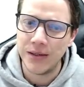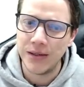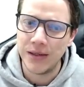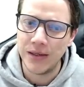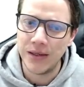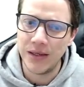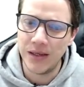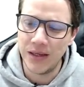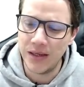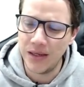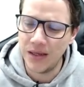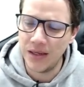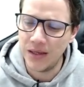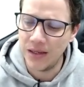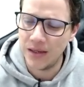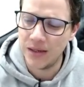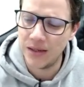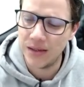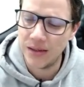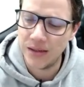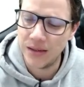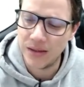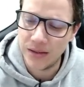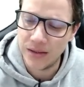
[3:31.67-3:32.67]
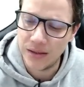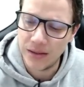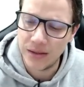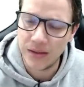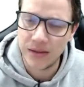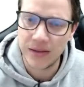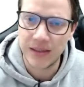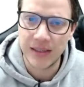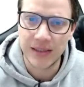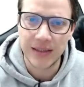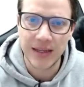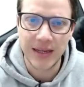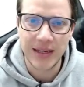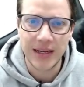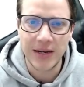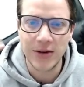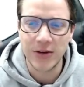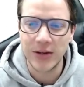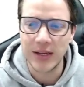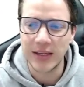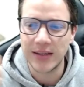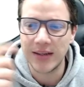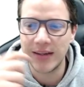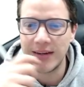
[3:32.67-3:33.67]
Y detalla
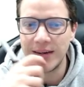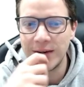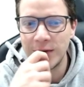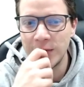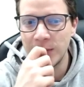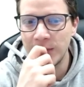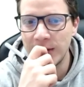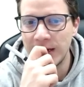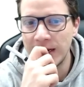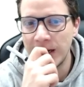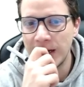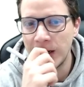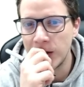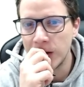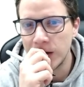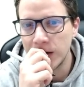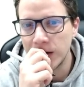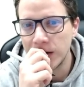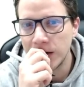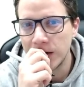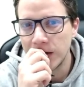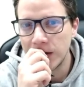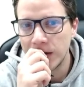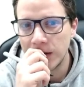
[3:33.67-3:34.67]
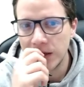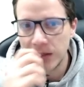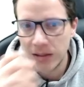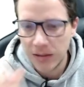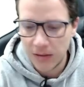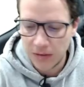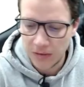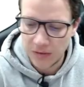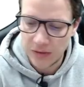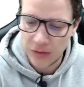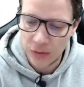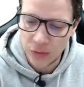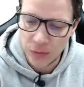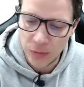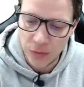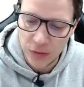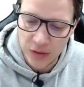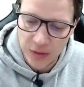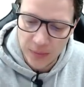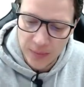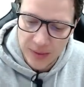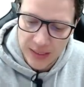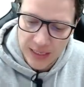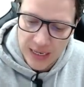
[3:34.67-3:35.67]
lo que está en el numerador. Si tú
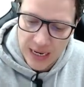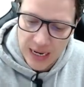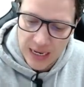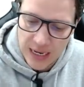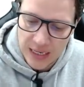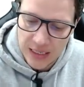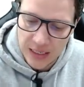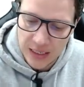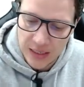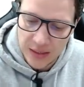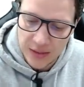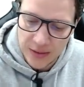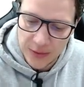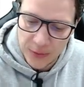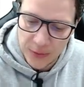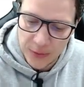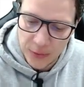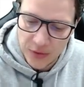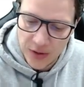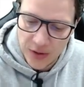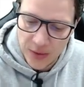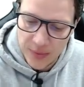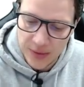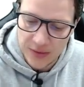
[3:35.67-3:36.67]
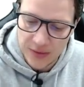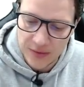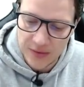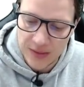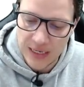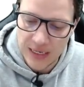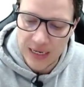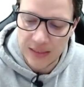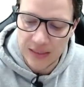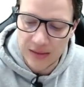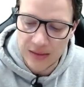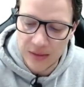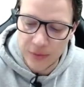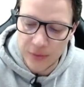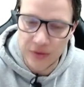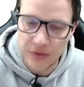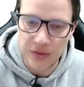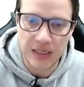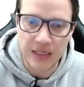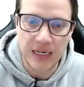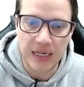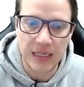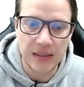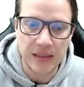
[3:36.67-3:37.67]
multiplicas aquí distributivamente secante por
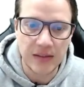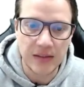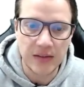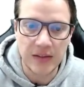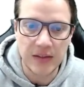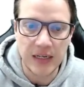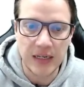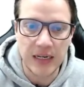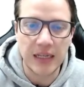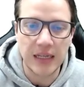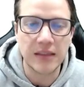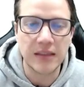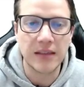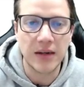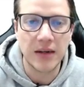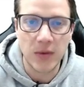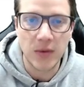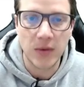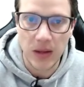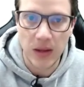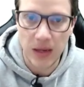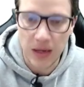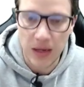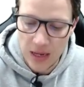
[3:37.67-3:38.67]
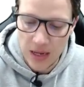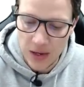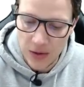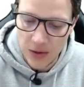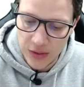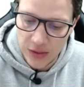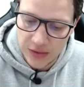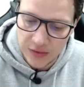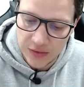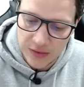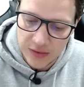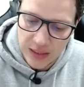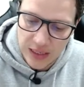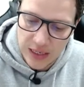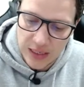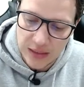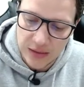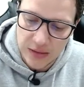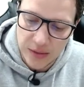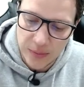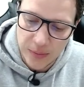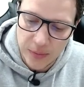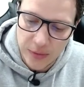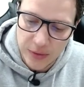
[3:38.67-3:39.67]
secante, secante al cuadrado. Y
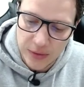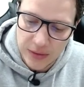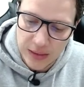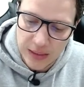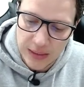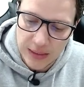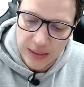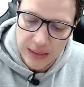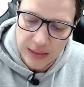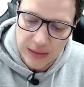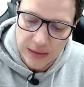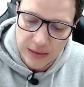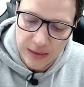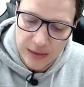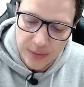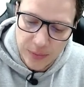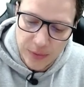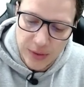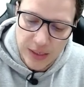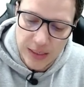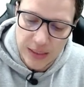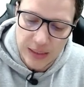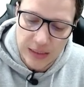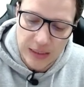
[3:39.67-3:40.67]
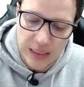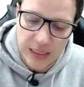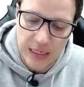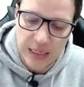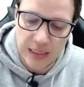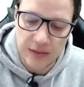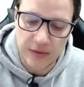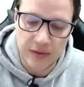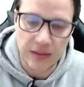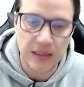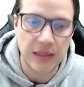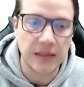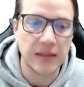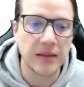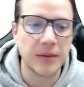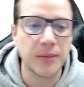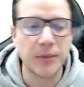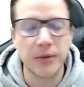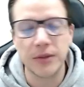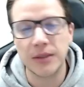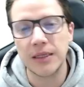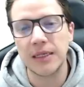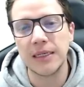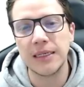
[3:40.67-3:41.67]
secante por tangente, pues aquí tienes la secante
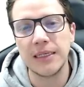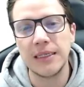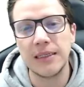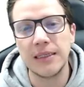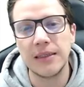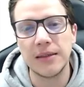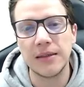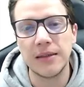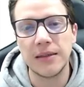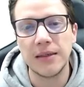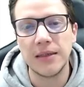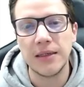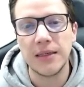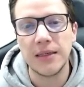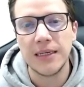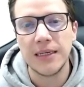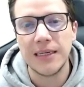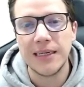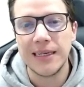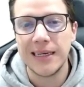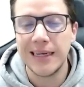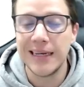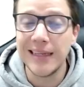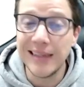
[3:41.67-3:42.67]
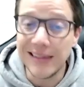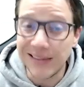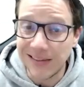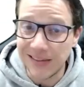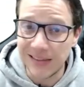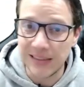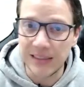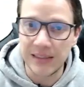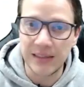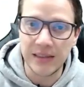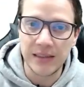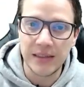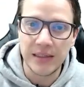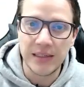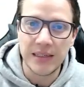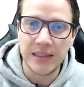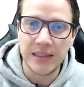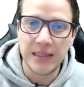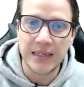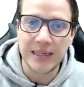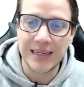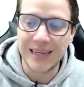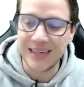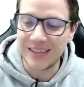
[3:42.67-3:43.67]
por tangente. Es decir,
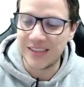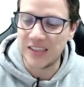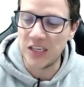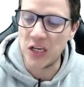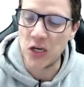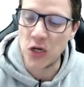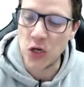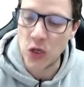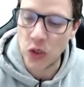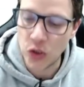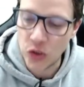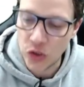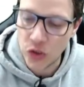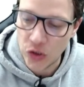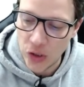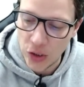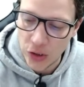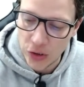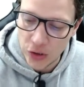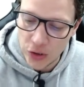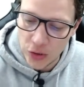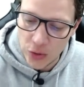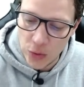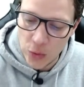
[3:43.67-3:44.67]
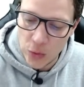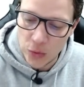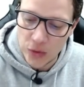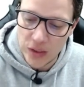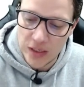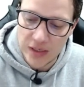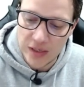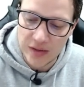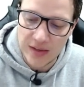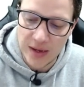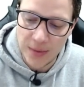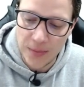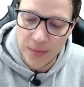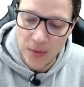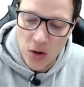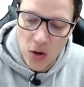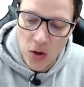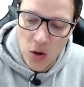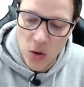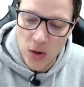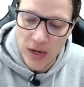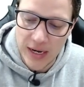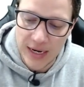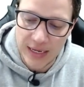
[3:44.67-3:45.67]
que si nosotros utilizamos
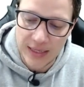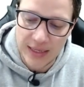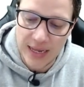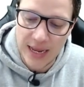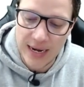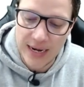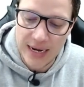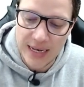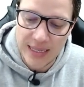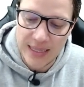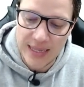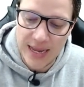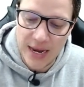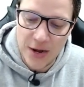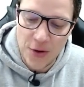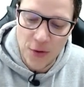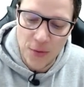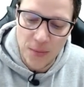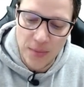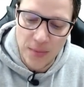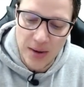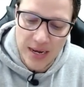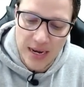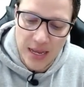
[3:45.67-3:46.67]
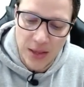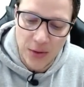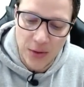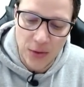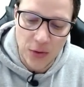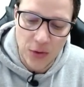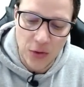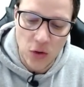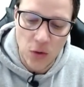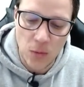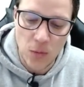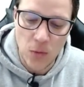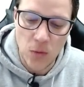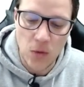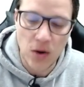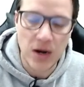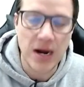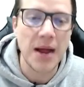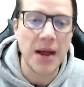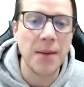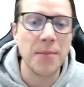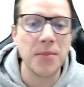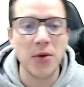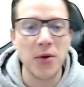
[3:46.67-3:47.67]
lo que está en el denominador como un
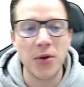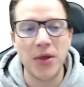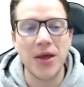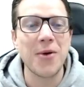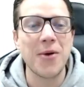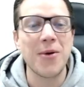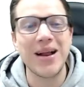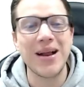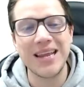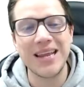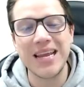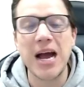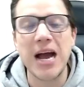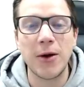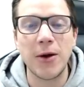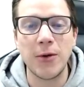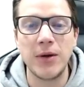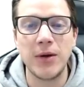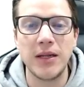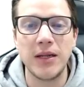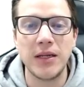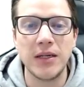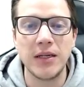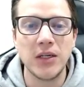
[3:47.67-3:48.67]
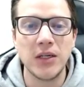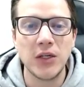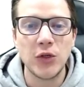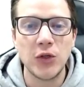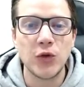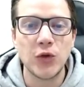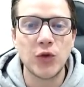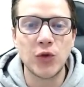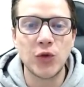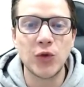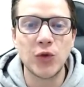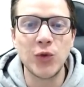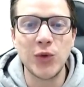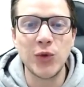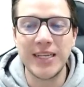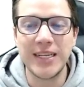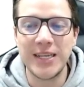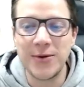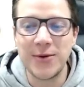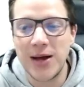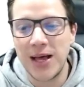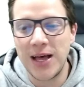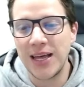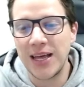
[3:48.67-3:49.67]
cambio de variable, su
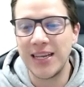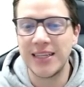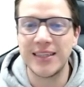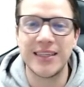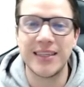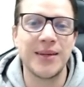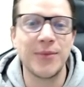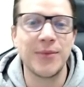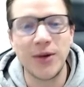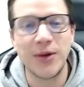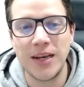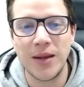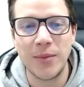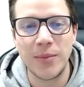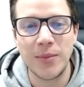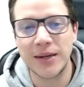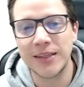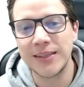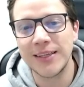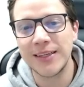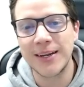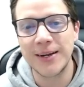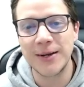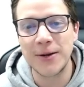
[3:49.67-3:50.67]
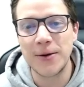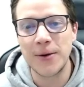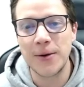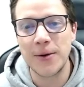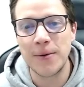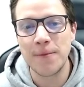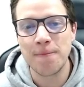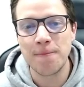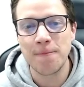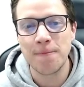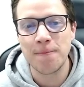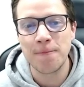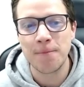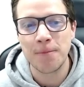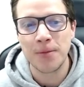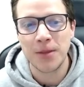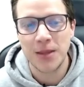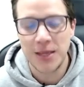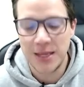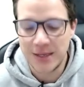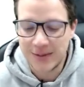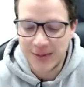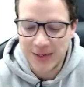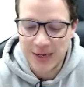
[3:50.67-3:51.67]
derivada la tenemos en la parte de arriba.
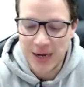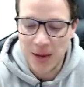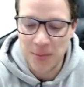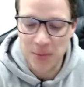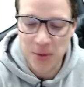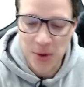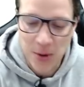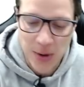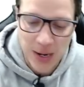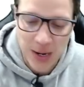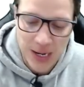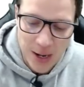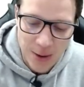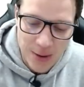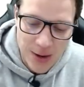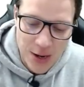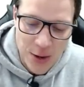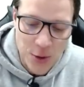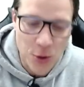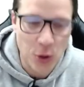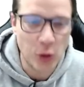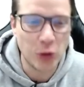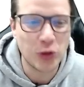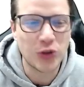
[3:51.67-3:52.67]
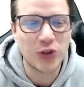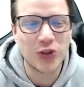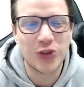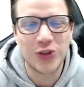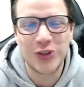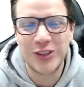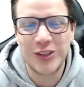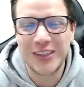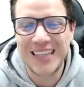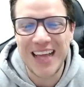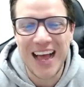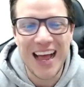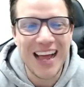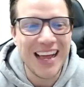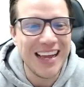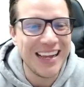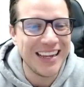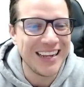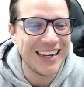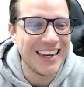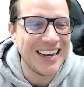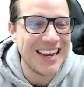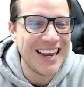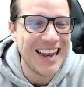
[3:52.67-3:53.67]
Y ese cambio de variable nos
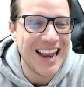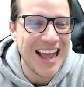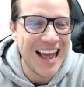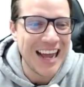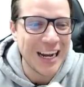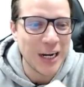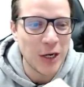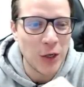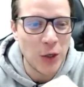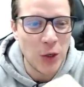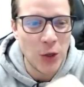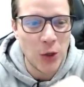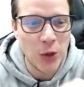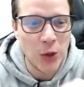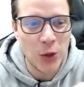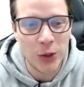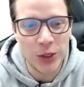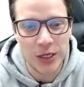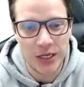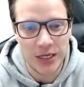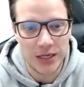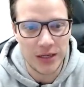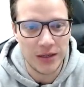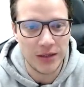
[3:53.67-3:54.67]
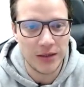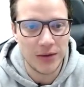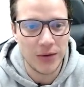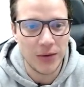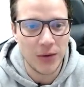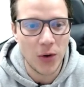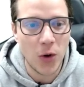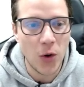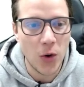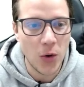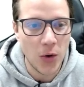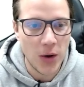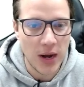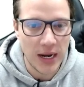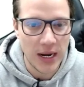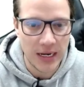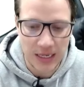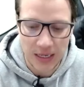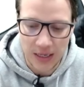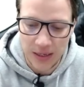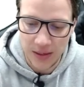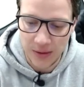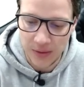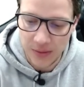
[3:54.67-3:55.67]
da la gloria. Ojo,
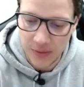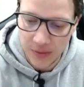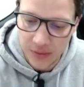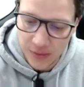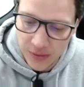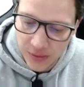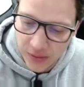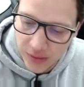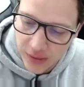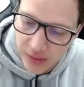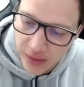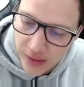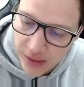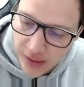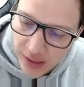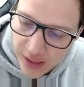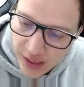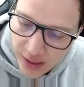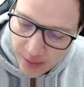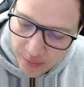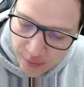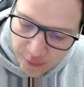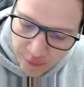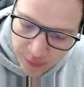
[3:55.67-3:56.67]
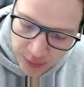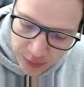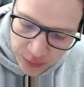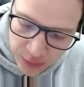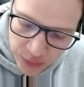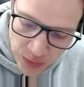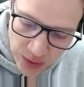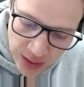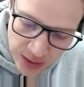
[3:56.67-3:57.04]
aquí eh, me faltó